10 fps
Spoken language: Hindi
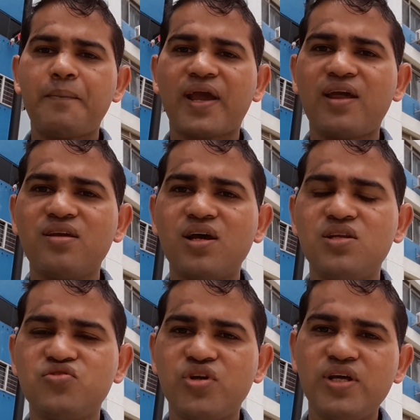आप
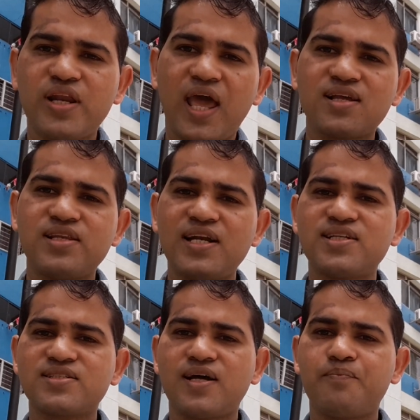मकैनिकल इंजीनियर है
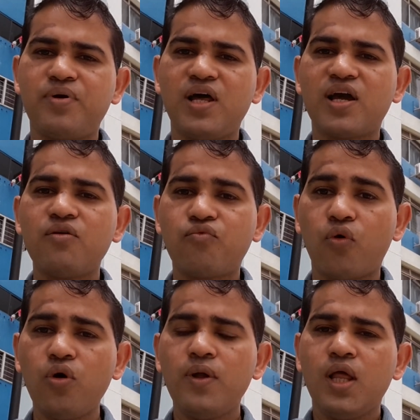लेट्स एग्ज़ाम्पल अगर
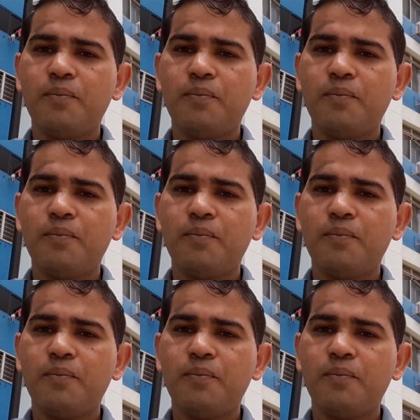वो